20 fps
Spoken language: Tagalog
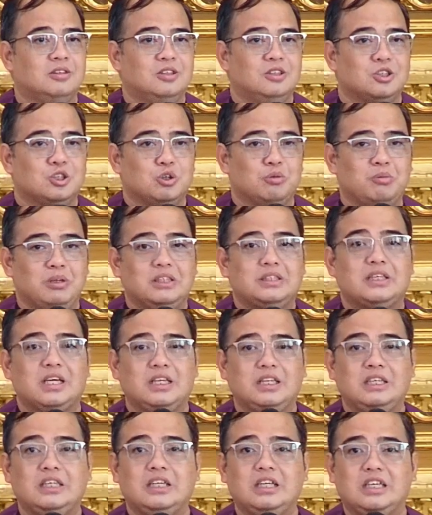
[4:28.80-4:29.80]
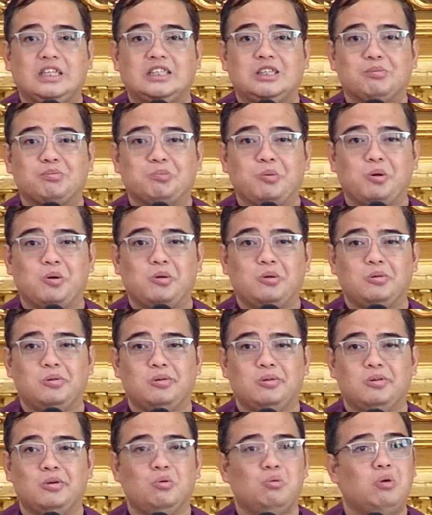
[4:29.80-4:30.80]
Kuminsan iniisip mo,
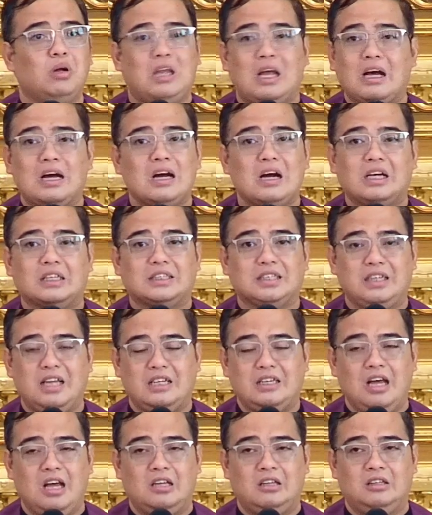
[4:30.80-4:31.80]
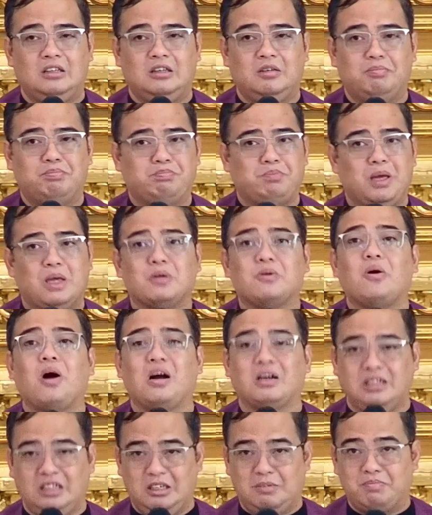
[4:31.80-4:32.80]
wala kang kasalanan, pero
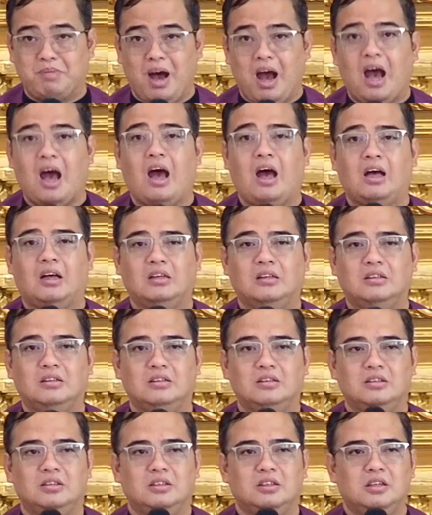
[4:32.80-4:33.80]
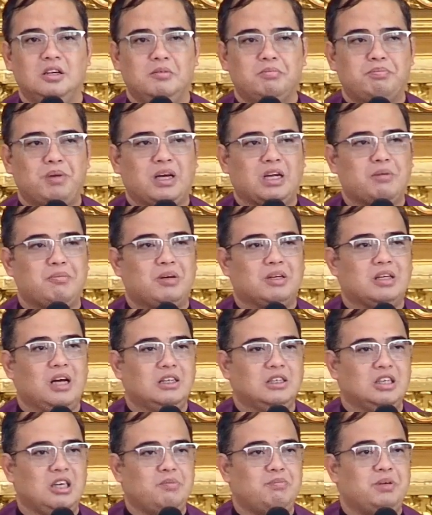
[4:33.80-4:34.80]
ang iba. Para
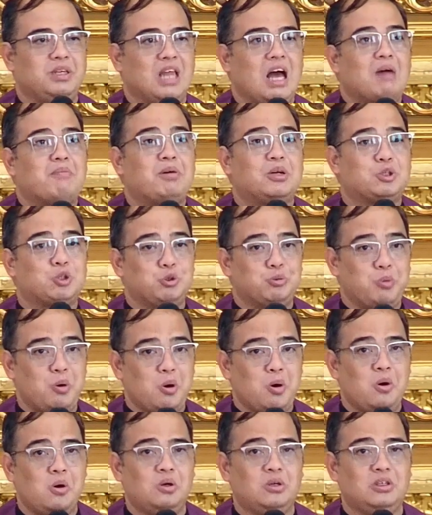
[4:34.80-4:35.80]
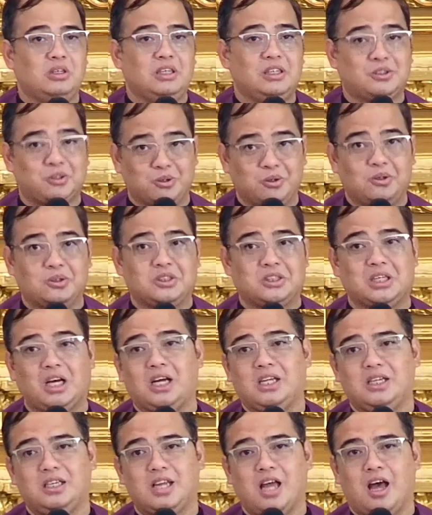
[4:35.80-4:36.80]
bagang ibinabato mo ito sa
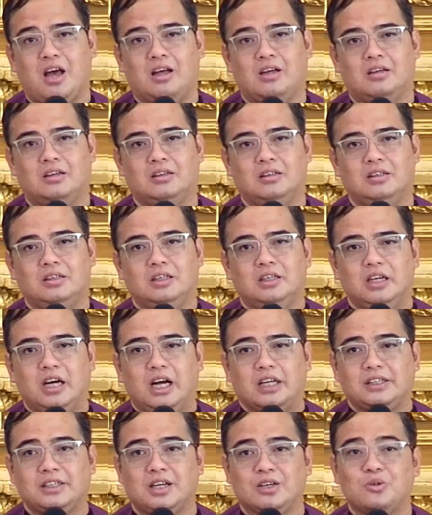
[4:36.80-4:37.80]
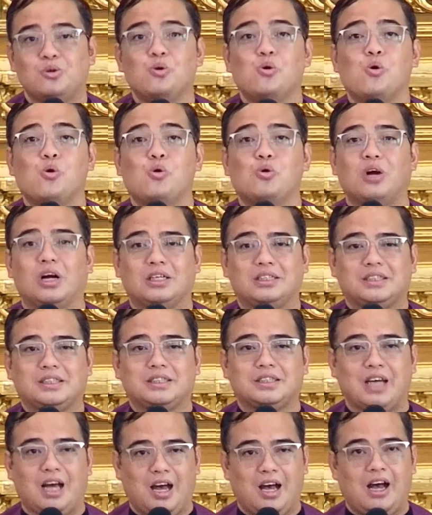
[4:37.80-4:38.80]
kanila at
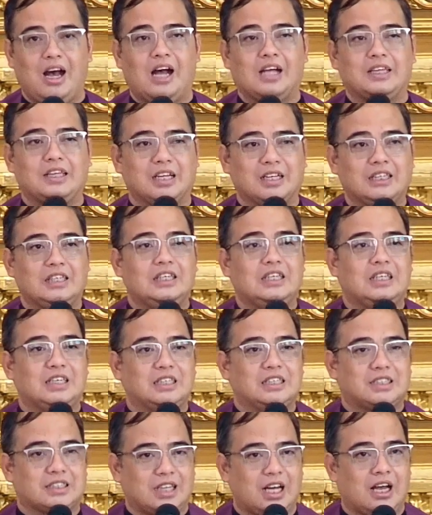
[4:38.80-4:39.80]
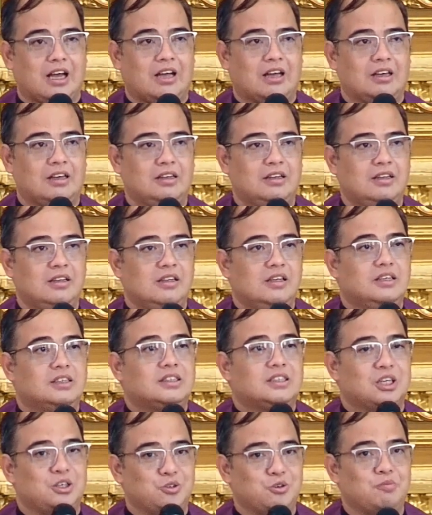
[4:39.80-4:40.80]
naguhugas ka at naglilinis ka
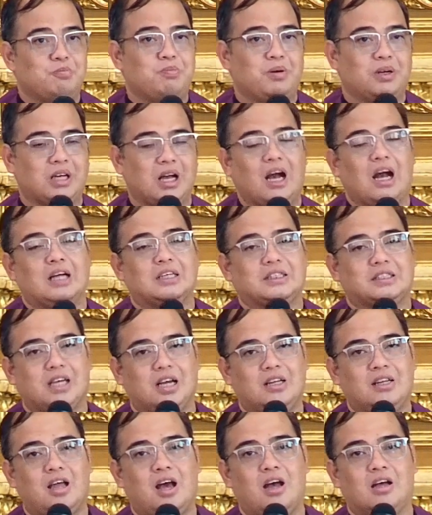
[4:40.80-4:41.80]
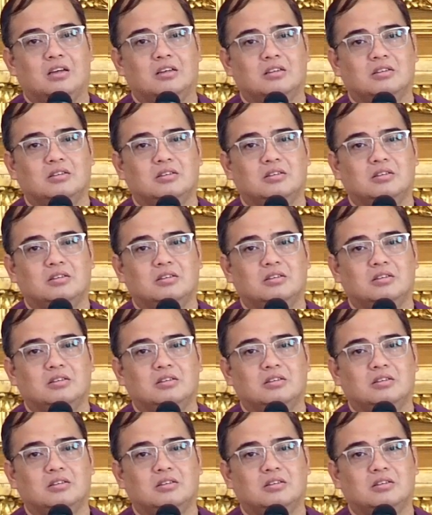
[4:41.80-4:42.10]
sa iyong pagkakasala.